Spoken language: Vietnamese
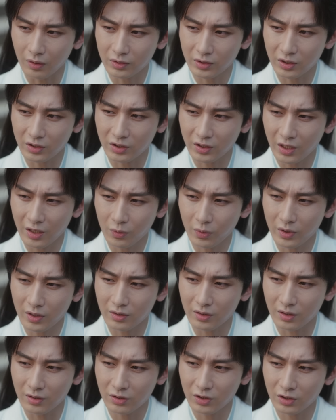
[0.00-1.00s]
tưởng đến
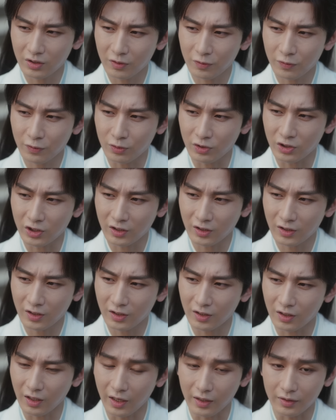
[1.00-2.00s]
họ kép Hạ Lan hiếm
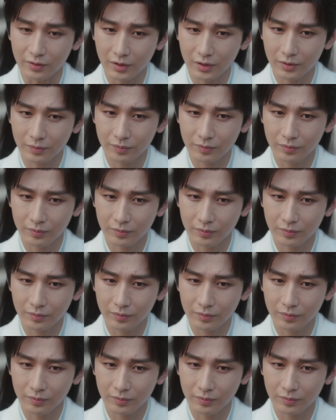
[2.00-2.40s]
gặp chứ.